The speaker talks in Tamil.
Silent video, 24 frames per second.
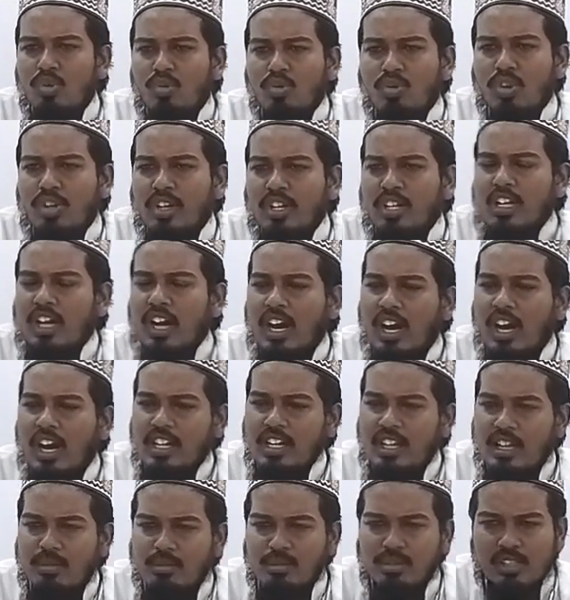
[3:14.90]
ஒரு
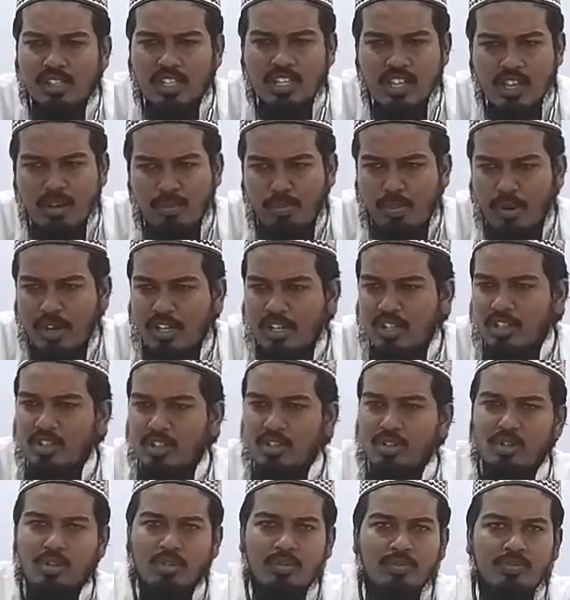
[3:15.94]
காரியம்
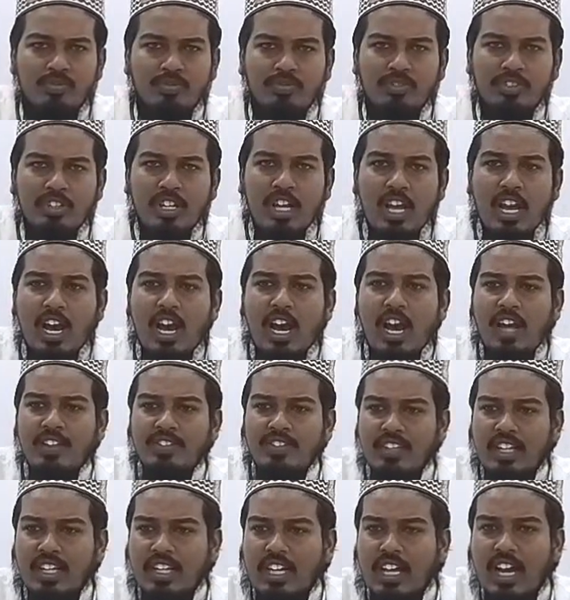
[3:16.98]
செய்யப்பட்டிருக்கும்
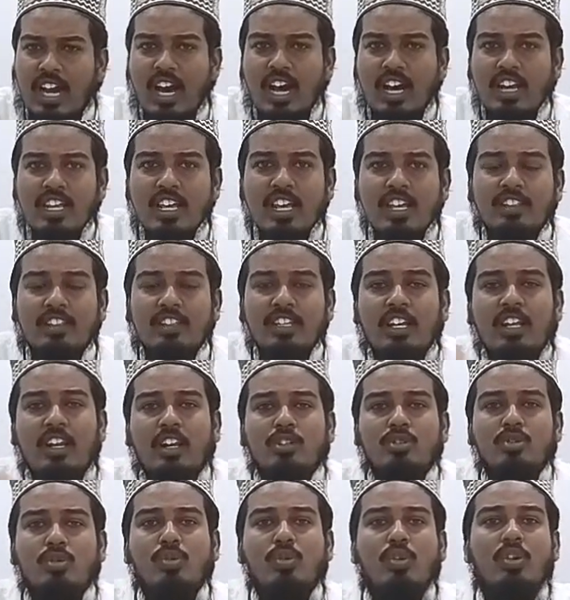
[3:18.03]
அந்த காரியத்தை
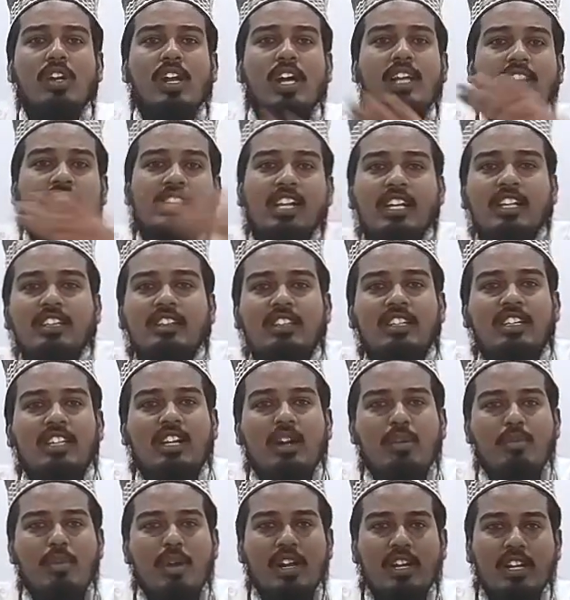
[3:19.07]
ரசூலுல்லா
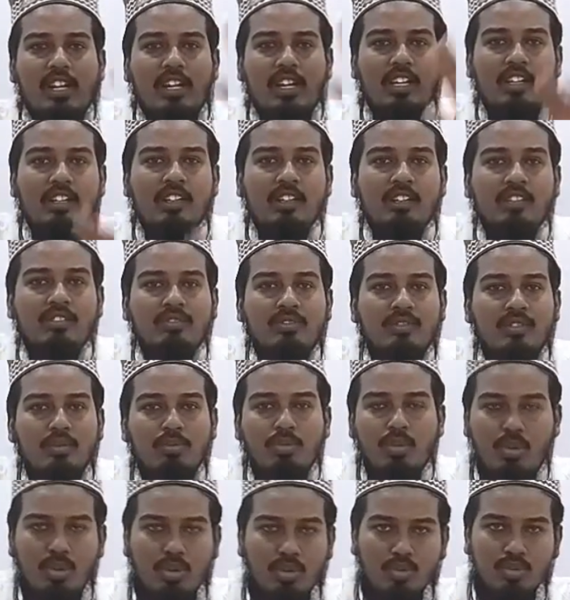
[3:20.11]
தடுத்திருக்க மாட்டார்கள்
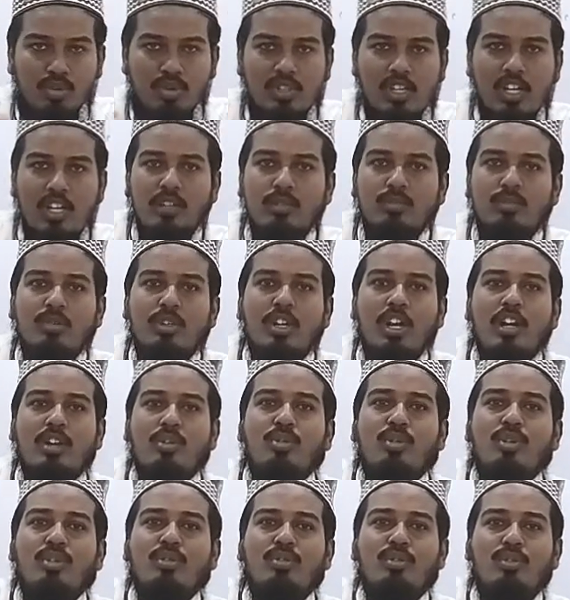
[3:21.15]
இப்போ உஸ்தாது முன்னாடி
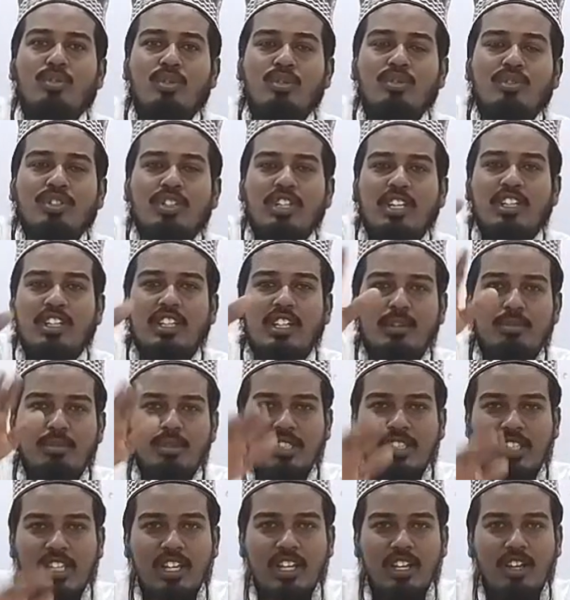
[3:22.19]
ஒரு ஒரு விஷயத்தை
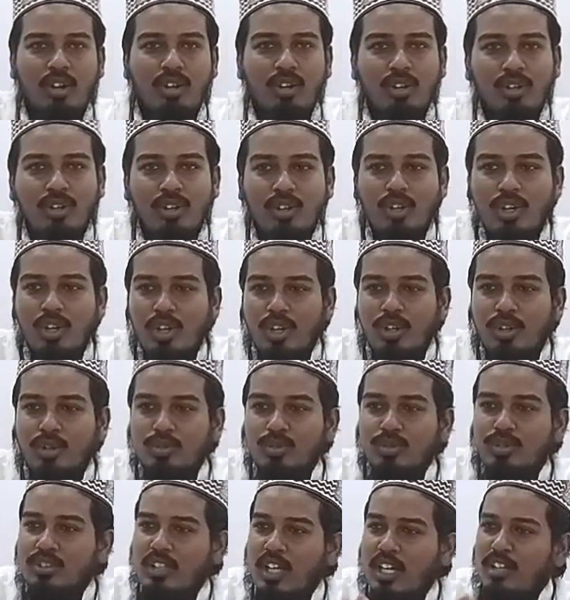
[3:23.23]
நம்ம செய்கிறோம்
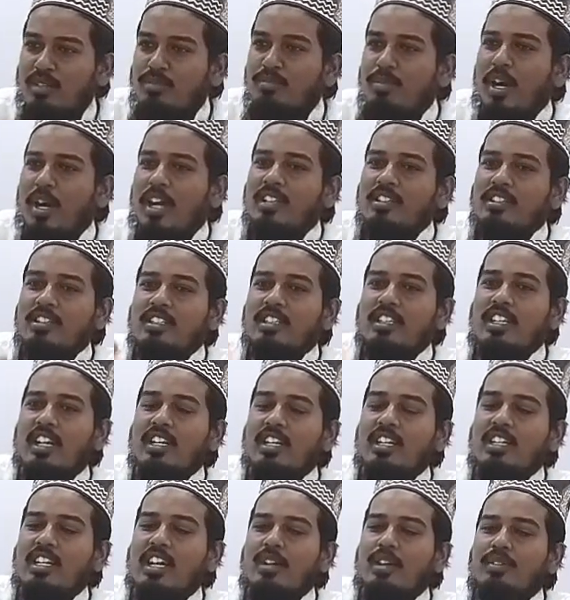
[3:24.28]
உஸ்தாது பார்த்துட்டு
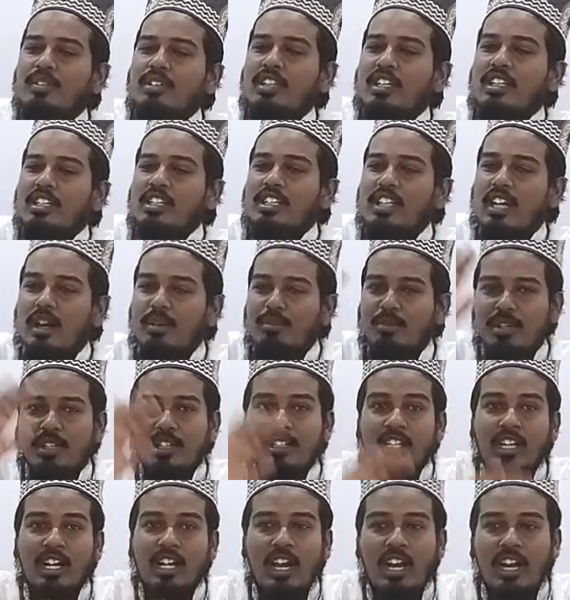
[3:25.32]
கண்டுக்காமல் தடுக்காமல்
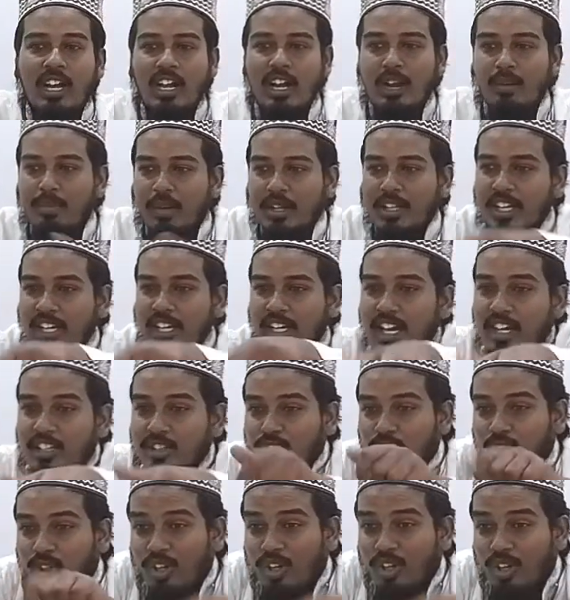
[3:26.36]
இருக்கிறாங்க அப்போ அது என்ன
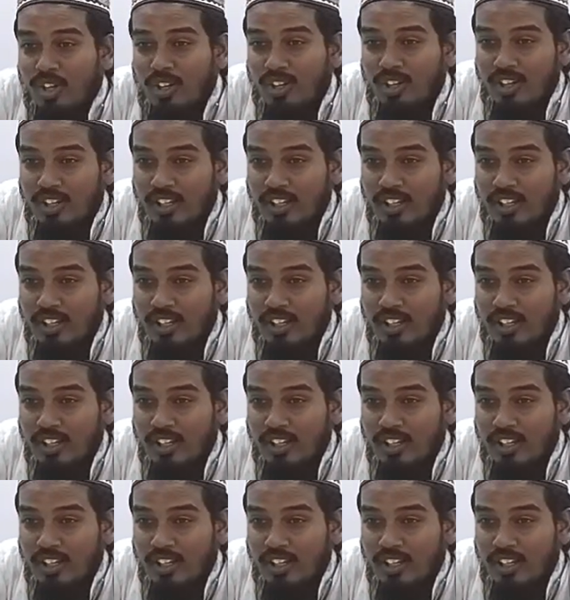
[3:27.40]
அர்த்தம்